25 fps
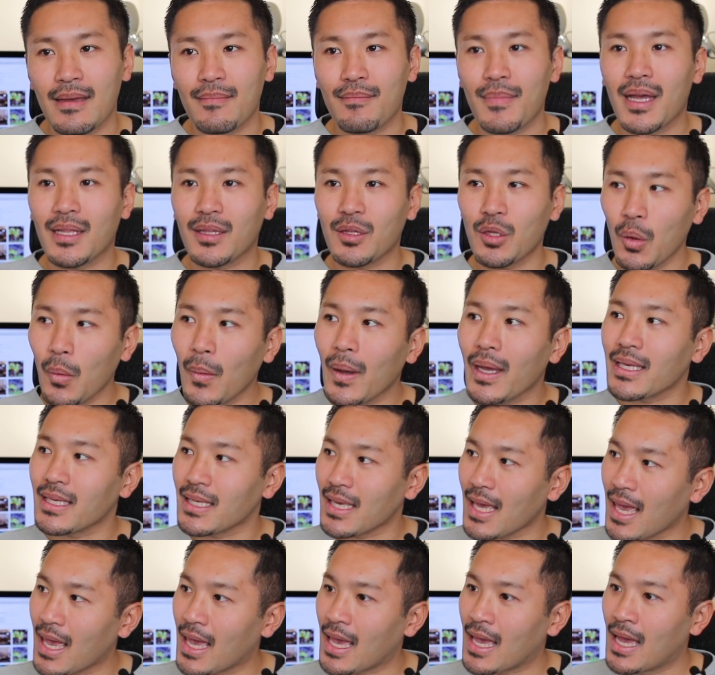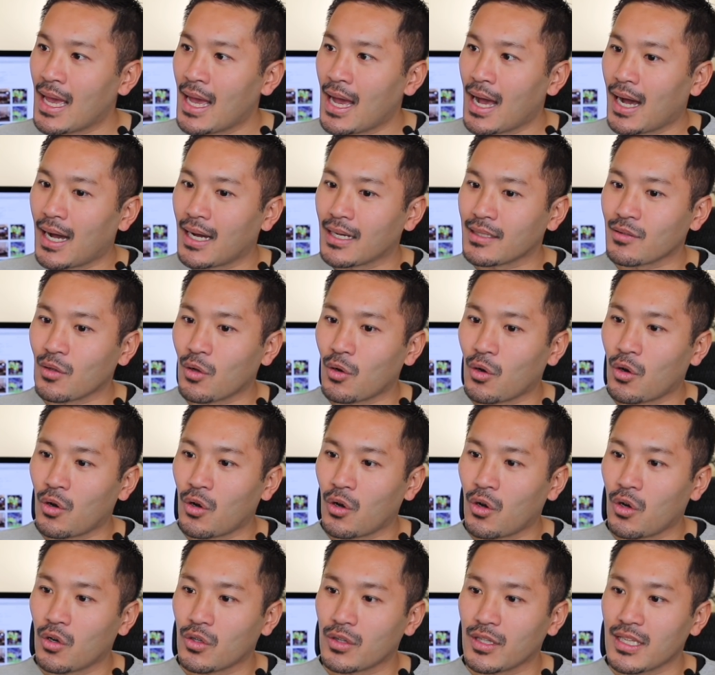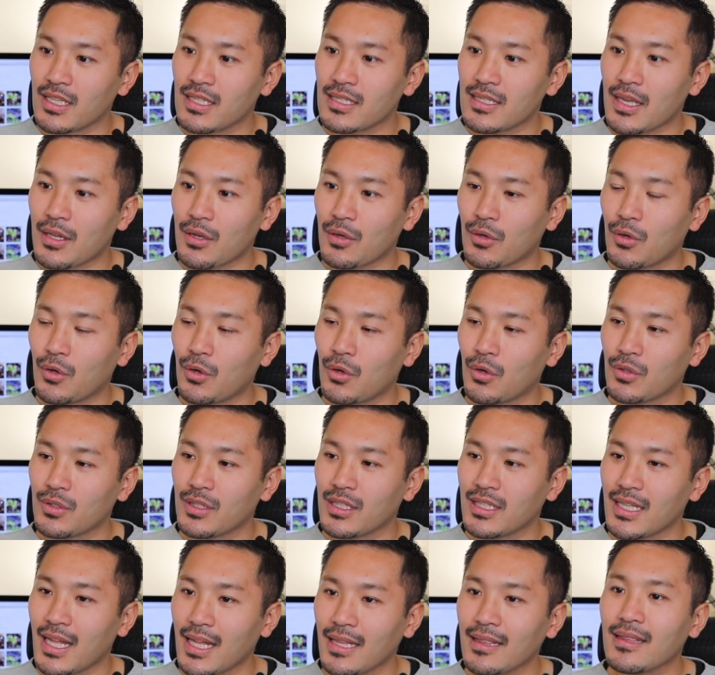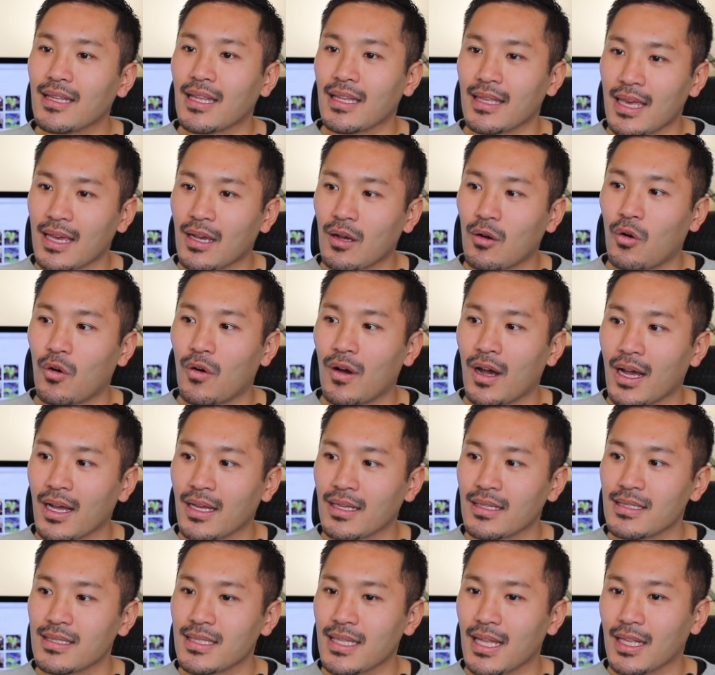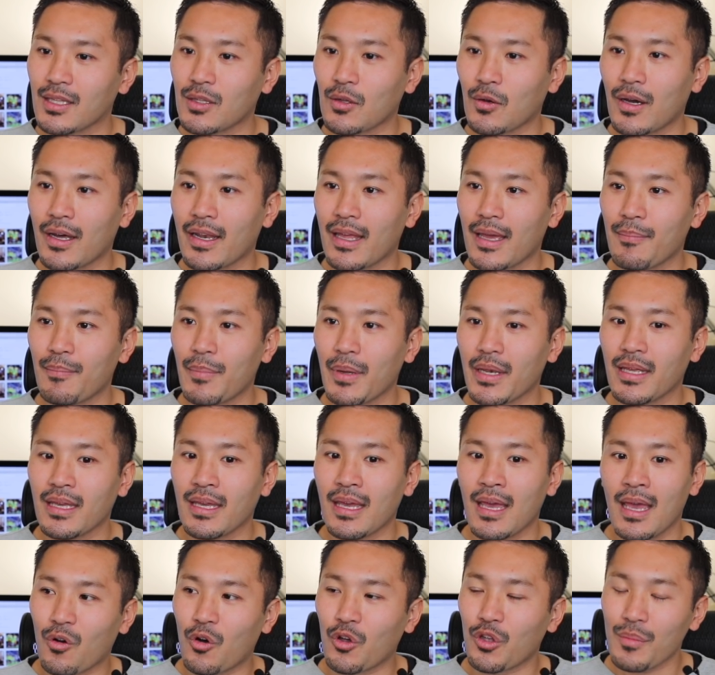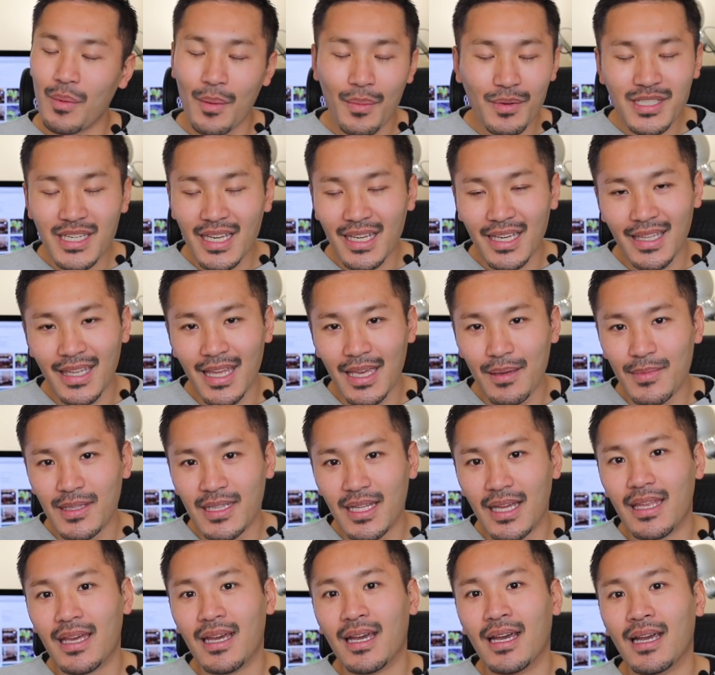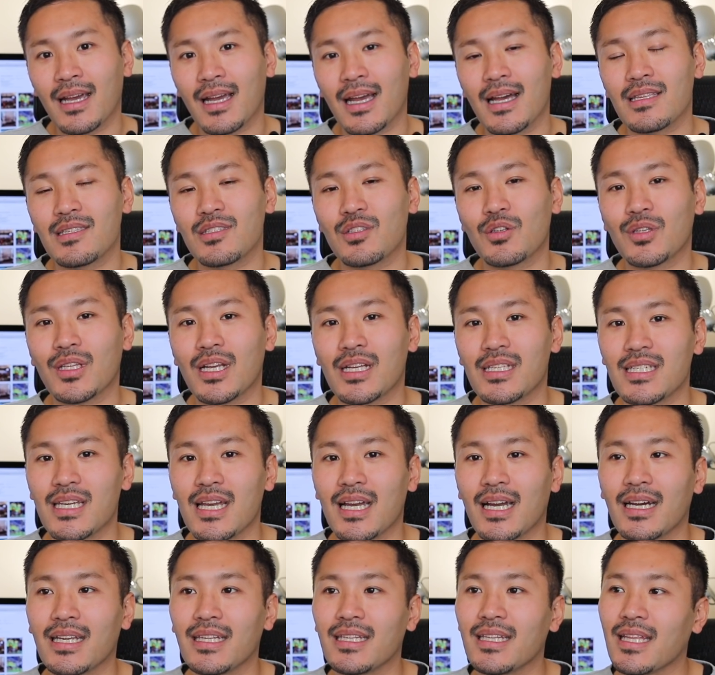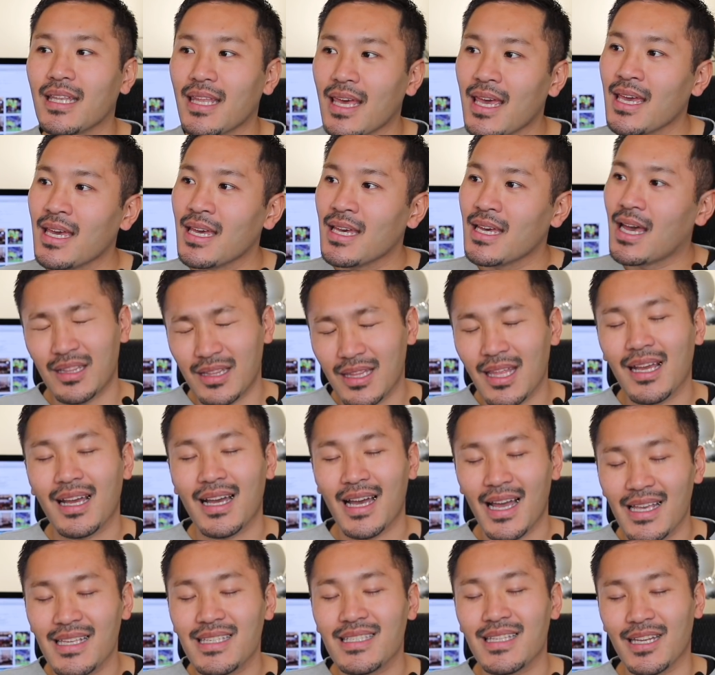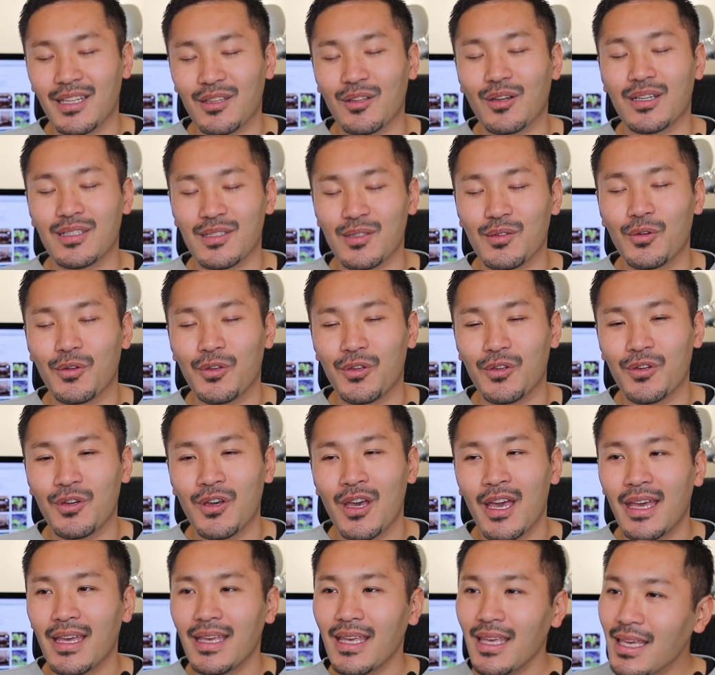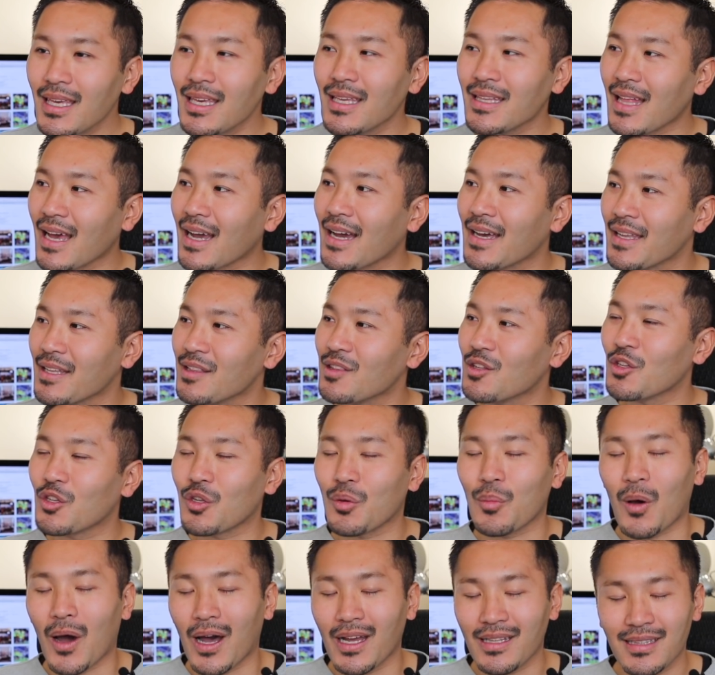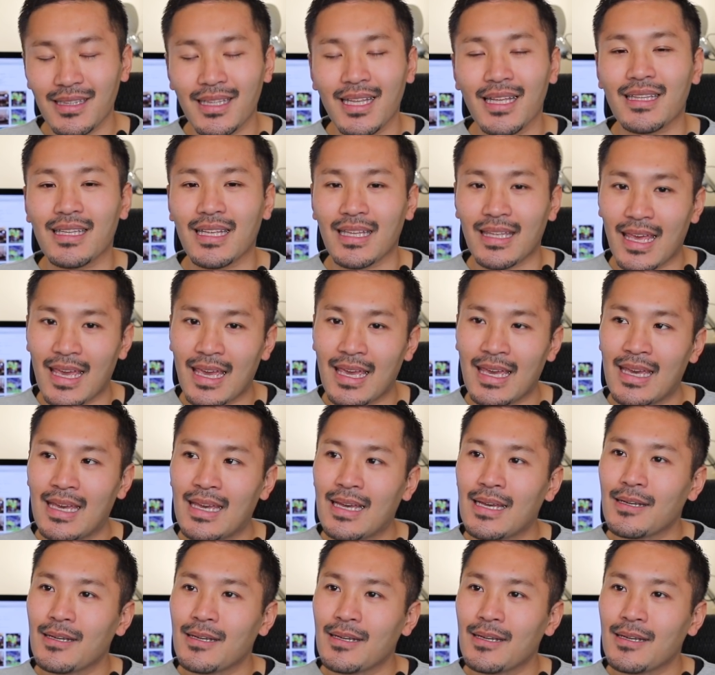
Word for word: まあ、とはいえ、あのー、2-0になってね後半スタートからやっぱりこのままじゃいけないみたいな感じの立ち上がりでね点返したりとかそういういい流れっていうのもあったんでね